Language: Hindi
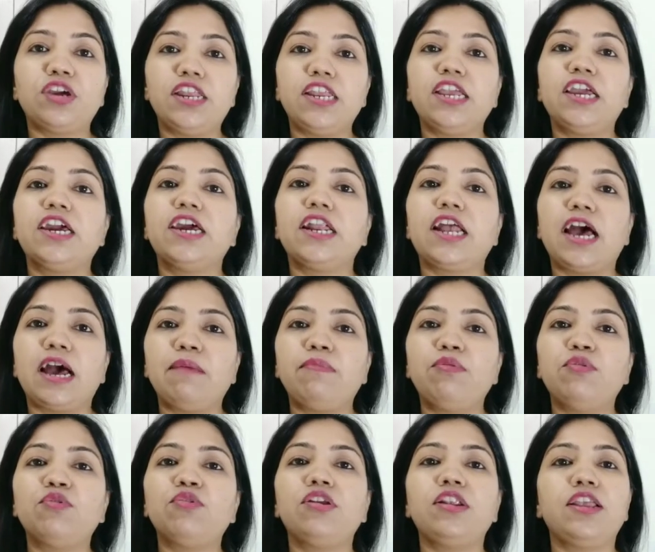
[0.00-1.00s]
करें अगर
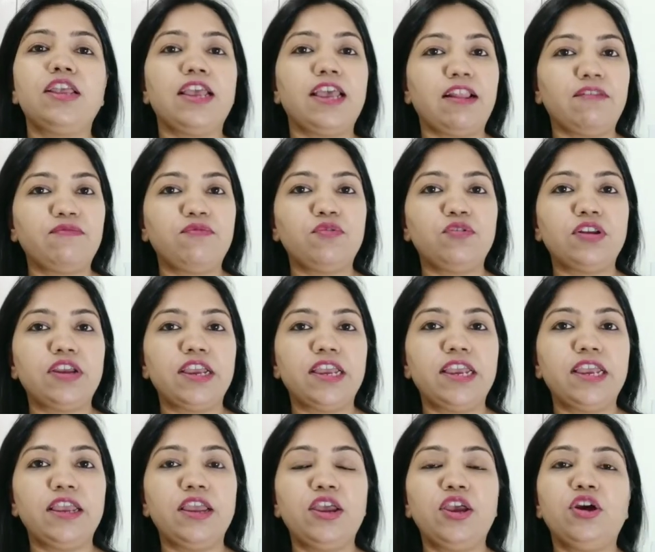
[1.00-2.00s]
आप लोगों के लिए हेल्पफुल
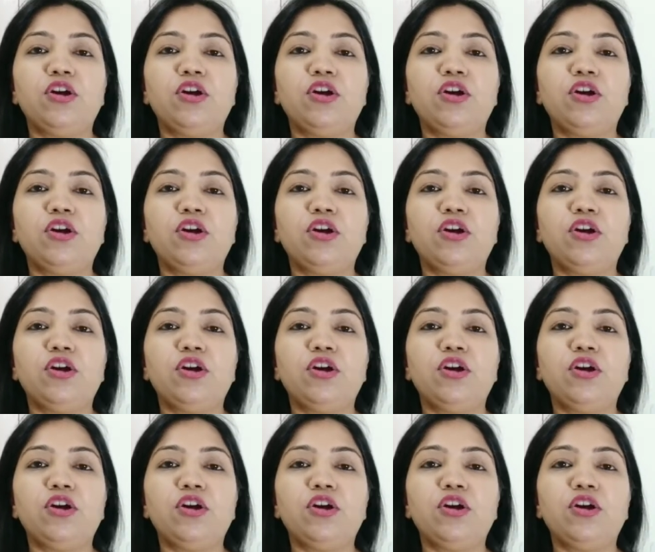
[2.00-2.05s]
रहे